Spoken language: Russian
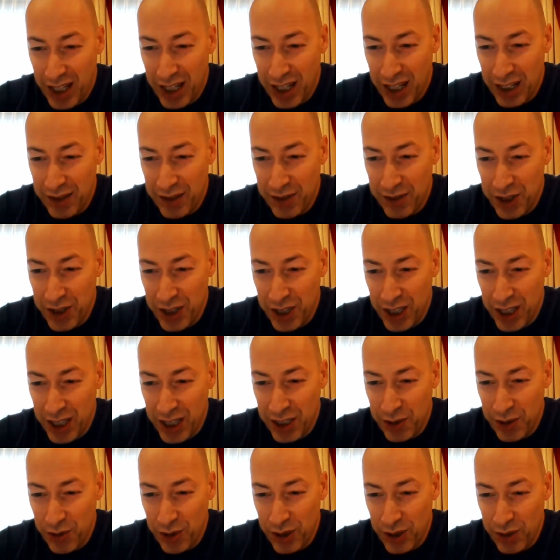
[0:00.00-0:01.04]
Как вы
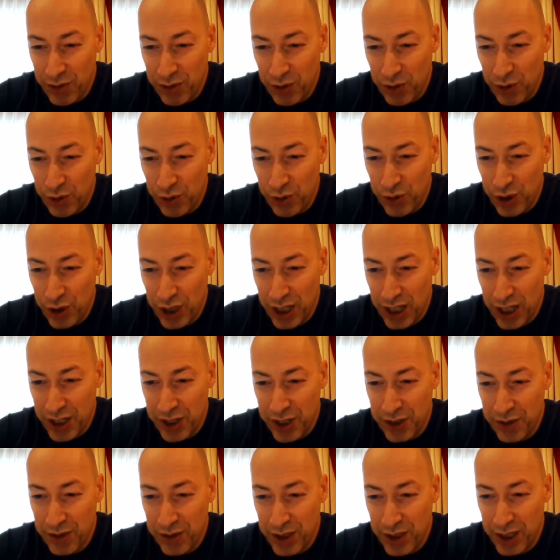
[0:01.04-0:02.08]
считаете, у кого лучше
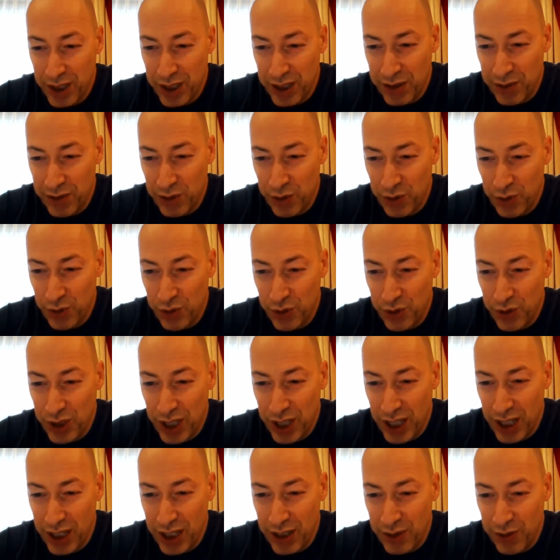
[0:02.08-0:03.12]
качество интервью, у
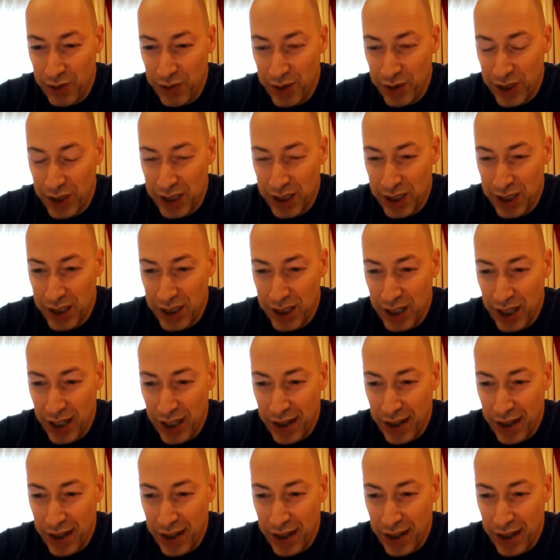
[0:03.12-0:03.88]
Дудя или у вас?